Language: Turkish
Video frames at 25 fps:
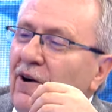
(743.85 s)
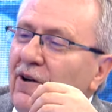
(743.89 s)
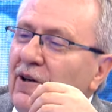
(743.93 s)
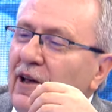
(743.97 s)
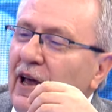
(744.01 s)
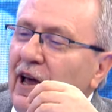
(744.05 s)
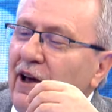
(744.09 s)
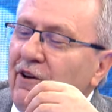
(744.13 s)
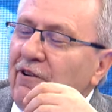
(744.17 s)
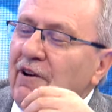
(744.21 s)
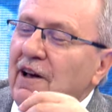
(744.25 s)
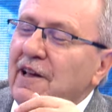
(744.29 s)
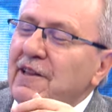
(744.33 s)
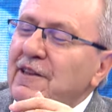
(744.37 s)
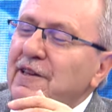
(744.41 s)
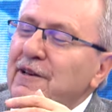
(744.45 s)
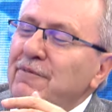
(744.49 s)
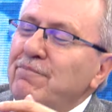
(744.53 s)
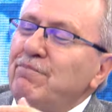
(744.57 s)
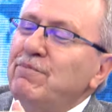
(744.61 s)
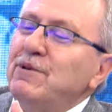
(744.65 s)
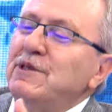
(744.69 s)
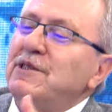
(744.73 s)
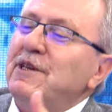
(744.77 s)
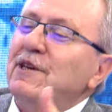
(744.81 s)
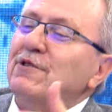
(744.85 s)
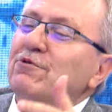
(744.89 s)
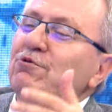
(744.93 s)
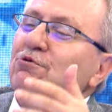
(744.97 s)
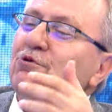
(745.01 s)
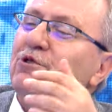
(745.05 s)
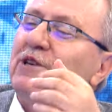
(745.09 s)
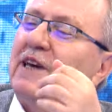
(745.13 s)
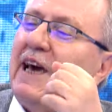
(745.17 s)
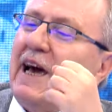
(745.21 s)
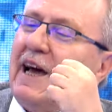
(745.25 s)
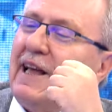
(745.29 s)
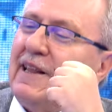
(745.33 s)
Efendim bize
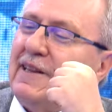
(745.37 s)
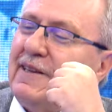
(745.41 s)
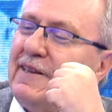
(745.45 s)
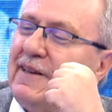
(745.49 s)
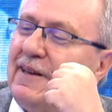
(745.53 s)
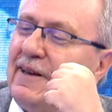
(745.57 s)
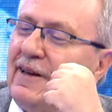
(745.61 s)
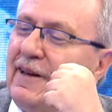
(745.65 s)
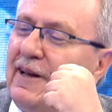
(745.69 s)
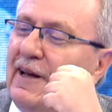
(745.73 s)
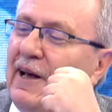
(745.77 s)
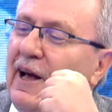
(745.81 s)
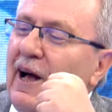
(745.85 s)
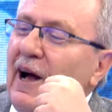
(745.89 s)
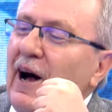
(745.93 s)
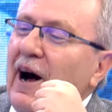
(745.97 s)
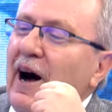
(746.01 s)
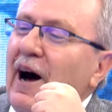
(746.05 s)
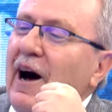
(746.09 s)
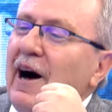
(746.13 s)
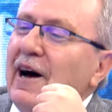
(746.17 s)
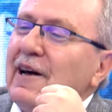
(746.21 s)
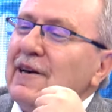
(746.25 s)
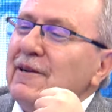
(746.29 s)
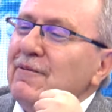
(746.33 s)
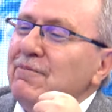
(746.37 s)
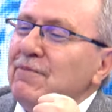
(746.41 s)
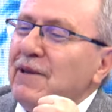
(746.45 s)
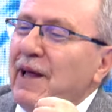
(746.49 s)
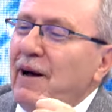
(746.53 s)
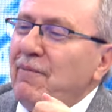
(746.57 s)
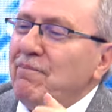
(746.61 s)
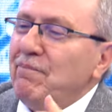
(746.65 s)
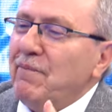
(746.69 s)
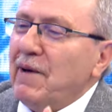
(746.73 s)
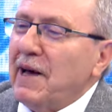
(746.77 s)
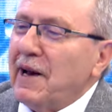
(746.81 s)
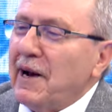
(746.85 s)
su geldi
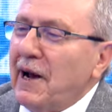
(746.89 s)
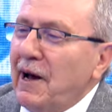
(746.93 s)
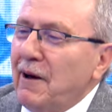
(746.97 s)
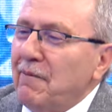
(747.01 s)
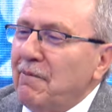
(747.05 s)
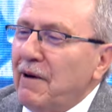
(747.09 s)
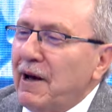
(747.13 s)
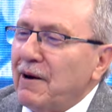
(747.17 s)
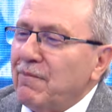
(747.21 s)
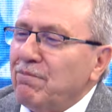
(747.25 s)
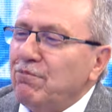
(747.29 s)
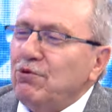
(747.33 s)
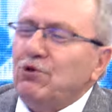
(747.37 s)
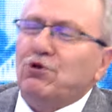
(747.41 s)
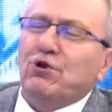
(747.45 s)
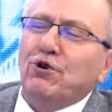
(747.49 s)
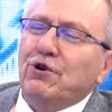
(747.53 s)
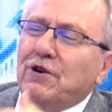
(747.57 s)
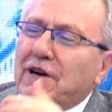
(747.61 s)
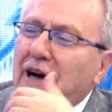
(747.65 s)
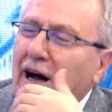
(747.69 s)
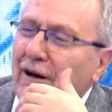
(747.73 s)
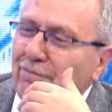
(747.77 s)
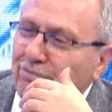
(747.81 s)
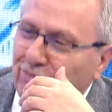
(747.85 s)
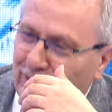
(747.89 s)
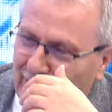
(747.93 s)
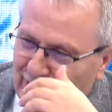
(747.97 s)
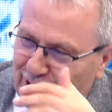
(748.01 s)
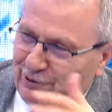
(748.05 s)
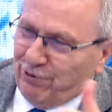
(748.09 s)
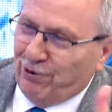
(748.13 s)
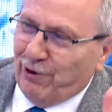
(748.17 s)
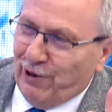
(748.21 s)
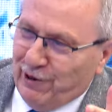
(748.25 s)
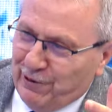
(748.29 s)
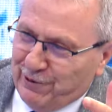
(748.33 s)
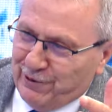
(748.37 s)
hanımla beraber bütün kapları
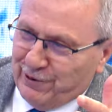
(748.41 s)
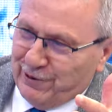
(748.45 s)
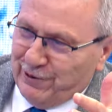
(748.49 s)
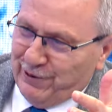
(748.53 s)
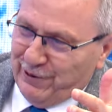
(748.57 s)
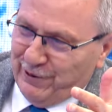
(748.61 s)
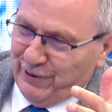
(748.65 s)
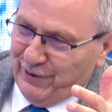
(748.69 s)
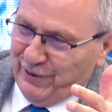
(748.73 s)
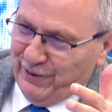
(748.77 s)
doldurduk.